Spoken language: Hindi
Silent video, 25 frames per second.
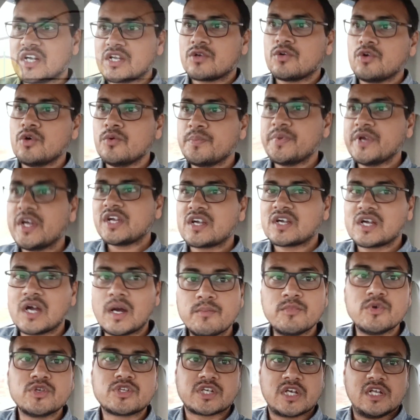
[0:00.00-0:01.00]
सड़कों पे
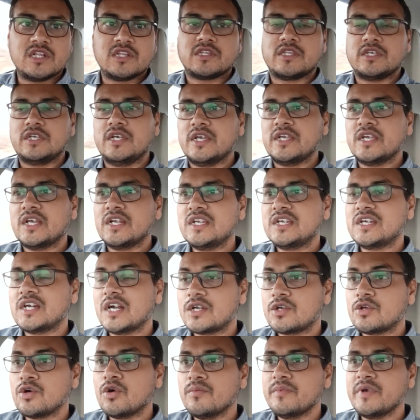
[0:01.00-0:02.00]
कम उछलती है यानी
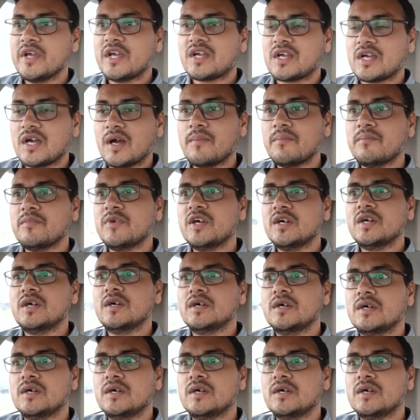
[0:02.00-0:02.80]
गड्ढों में कम